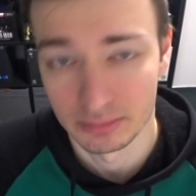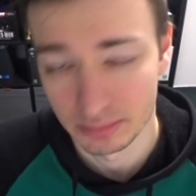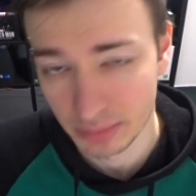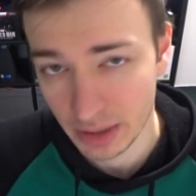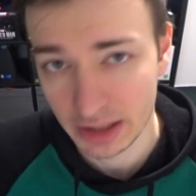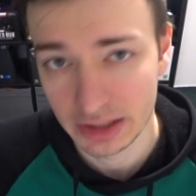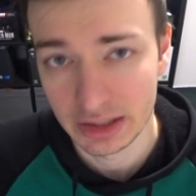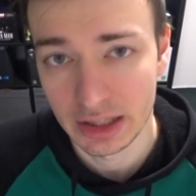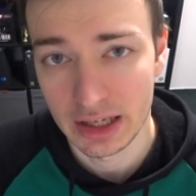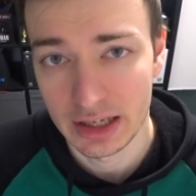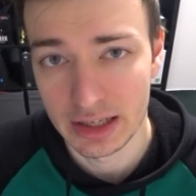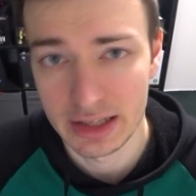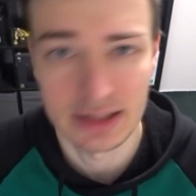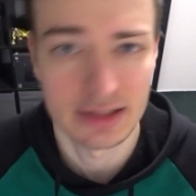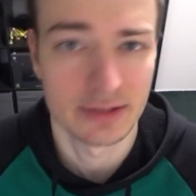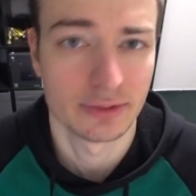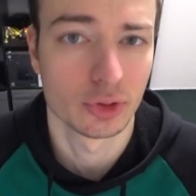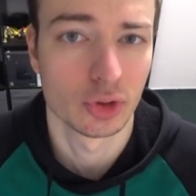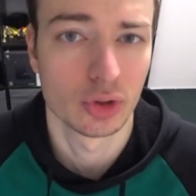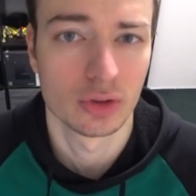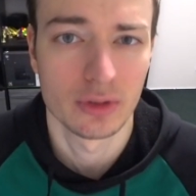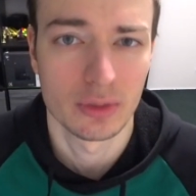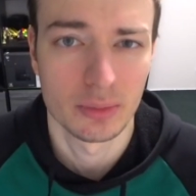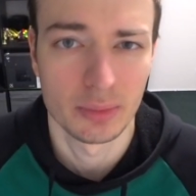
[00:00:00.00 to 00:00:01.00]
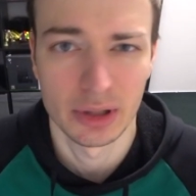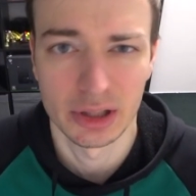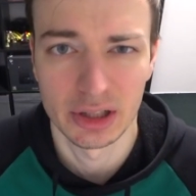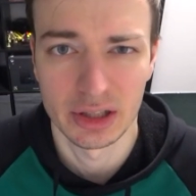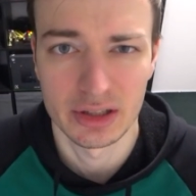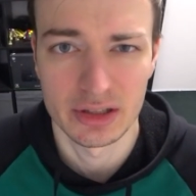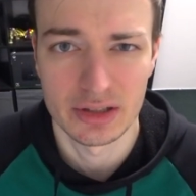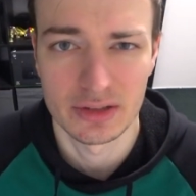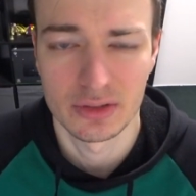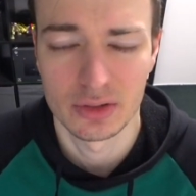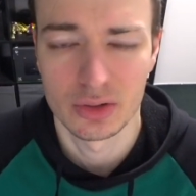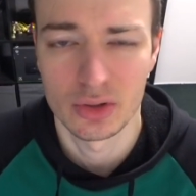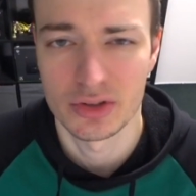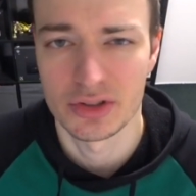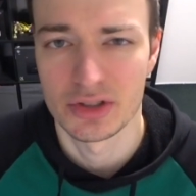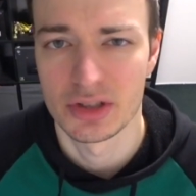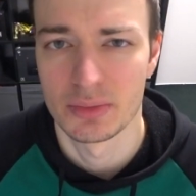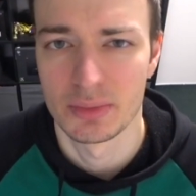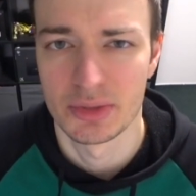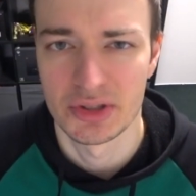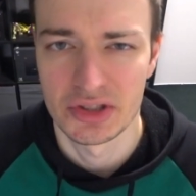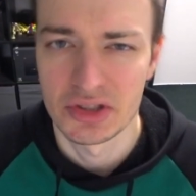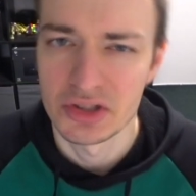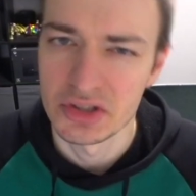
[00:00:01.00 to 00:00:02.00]
Погнали, если вдруг вам понравился видос,
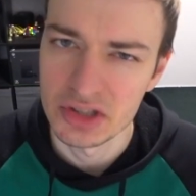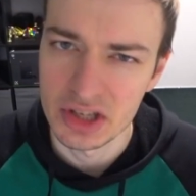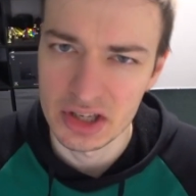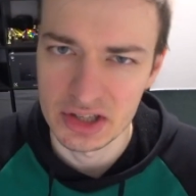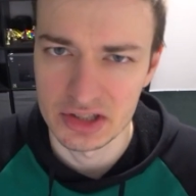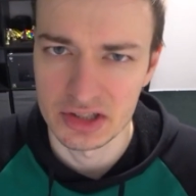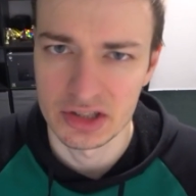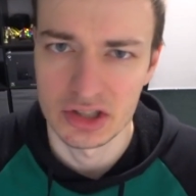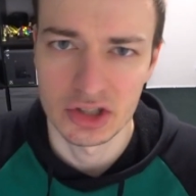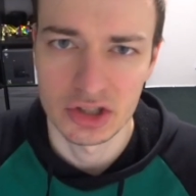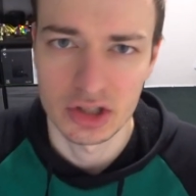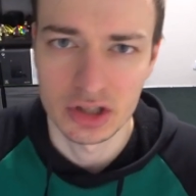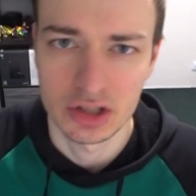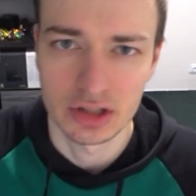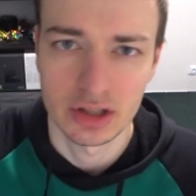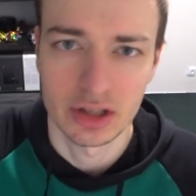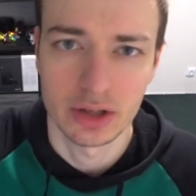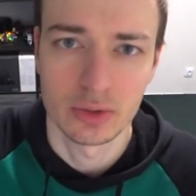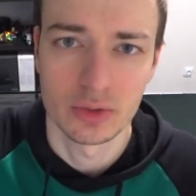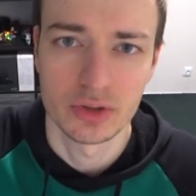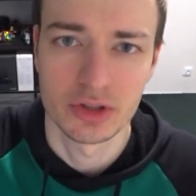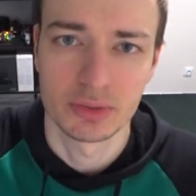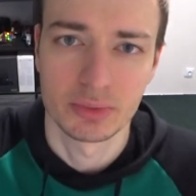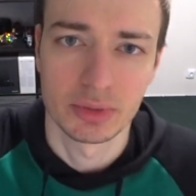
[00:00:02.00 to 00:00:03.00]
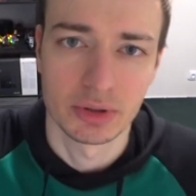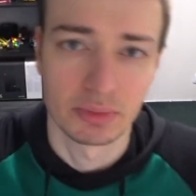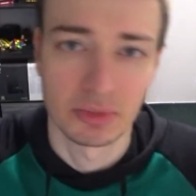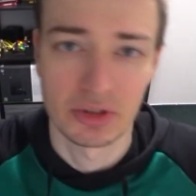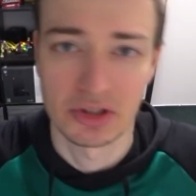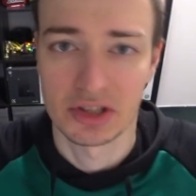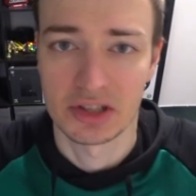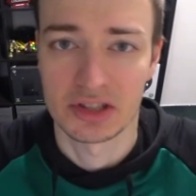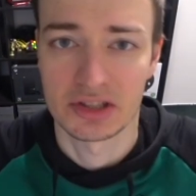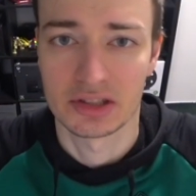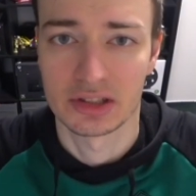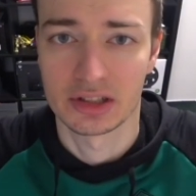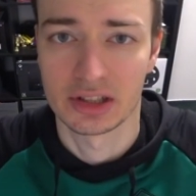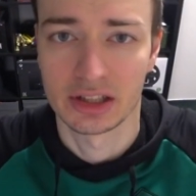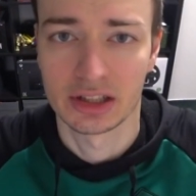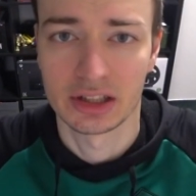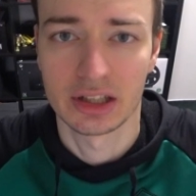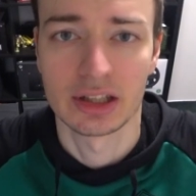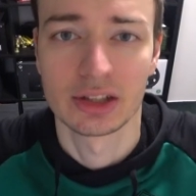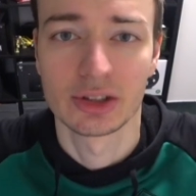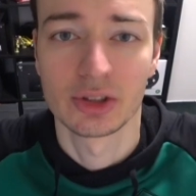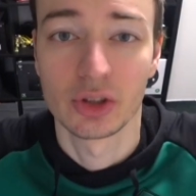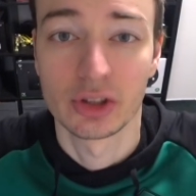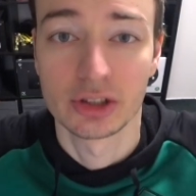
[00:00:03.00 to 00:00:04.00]
не постесняйтесь нажать лайкусик, подписаться на
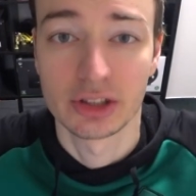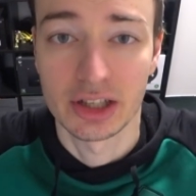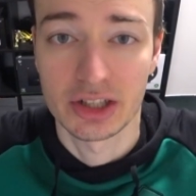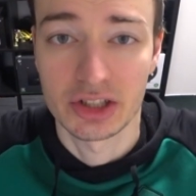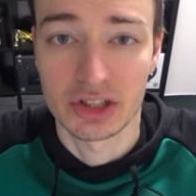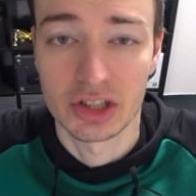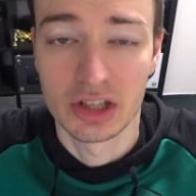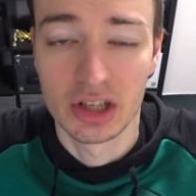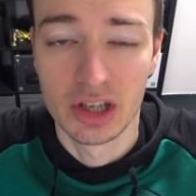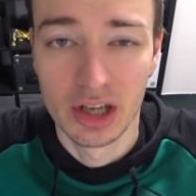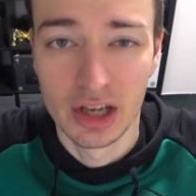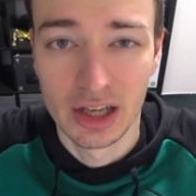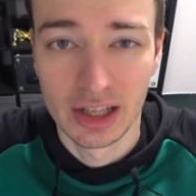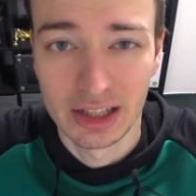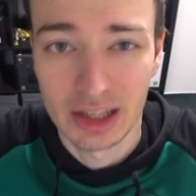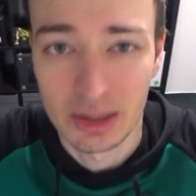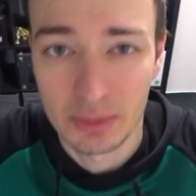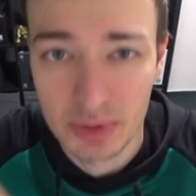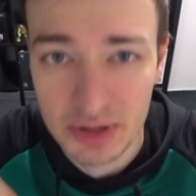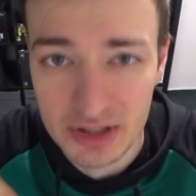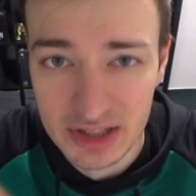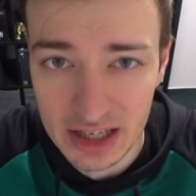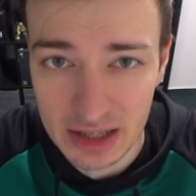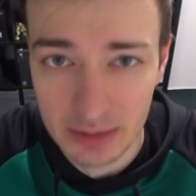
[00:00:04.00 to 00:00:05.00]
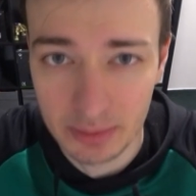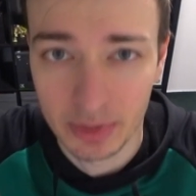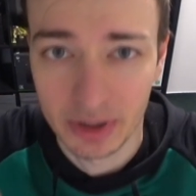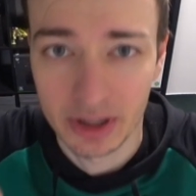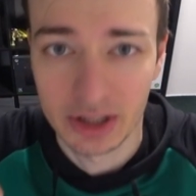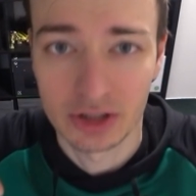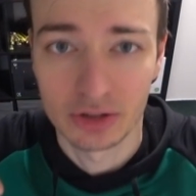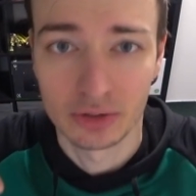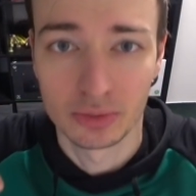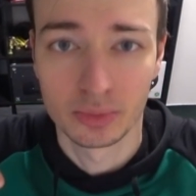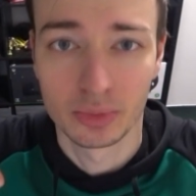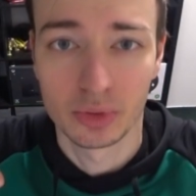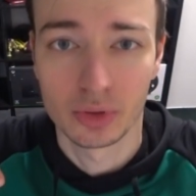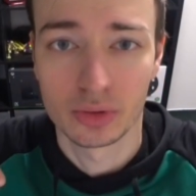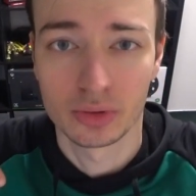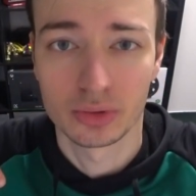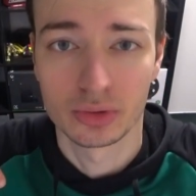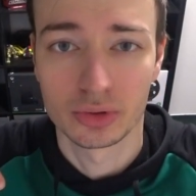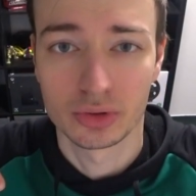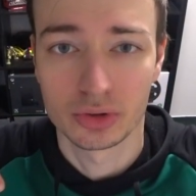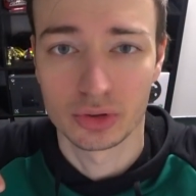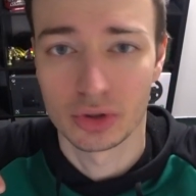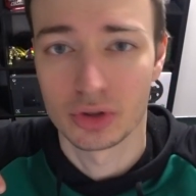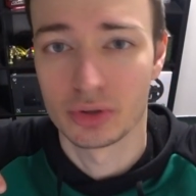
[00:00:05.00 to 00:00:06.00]
канал, ну а также написать по этому
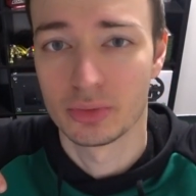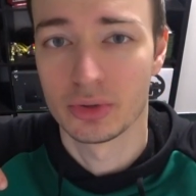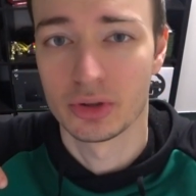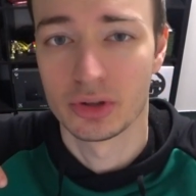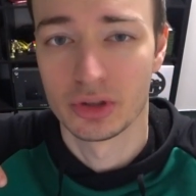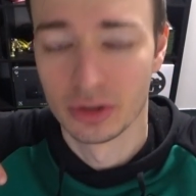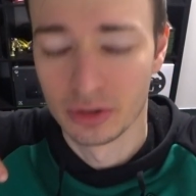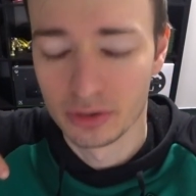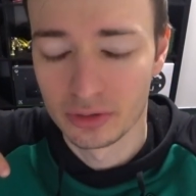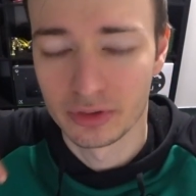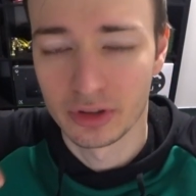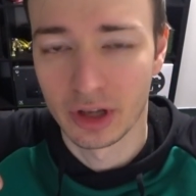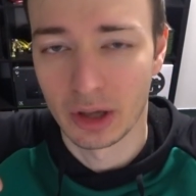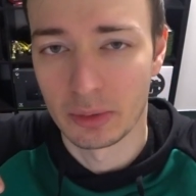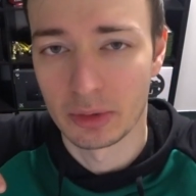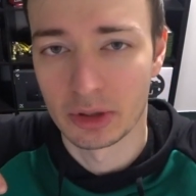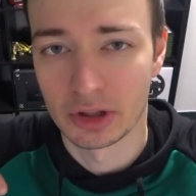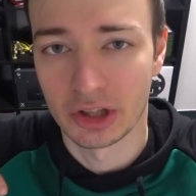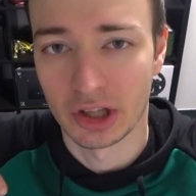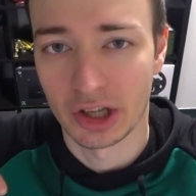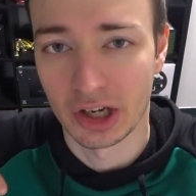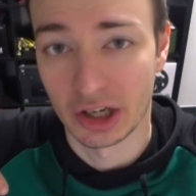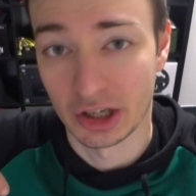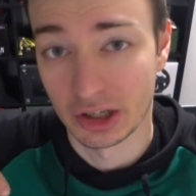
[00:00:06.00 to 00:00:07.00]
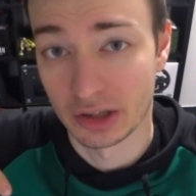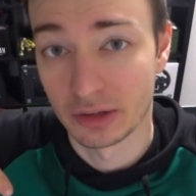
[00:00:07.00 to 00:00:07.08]
поводу что-нибудь в комментариях.